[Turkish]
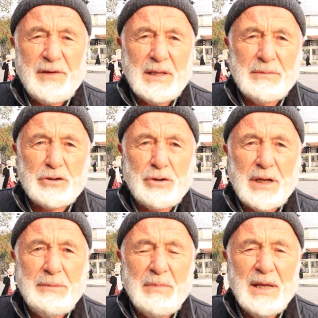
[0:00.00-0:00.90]
efendime
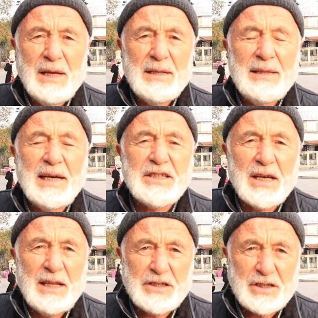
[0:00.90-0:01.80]
söyleyeyim
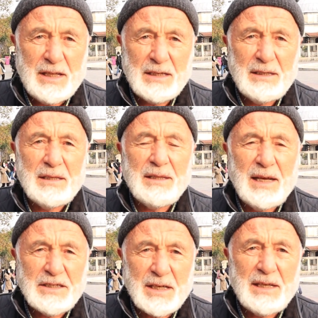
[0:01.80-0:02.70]
laşkalaştılar,
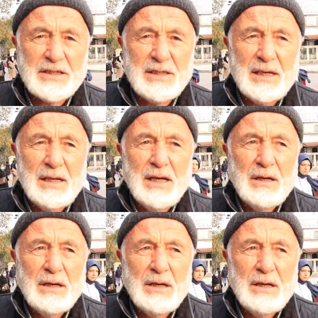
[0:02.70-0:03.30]
laşkalaştılar.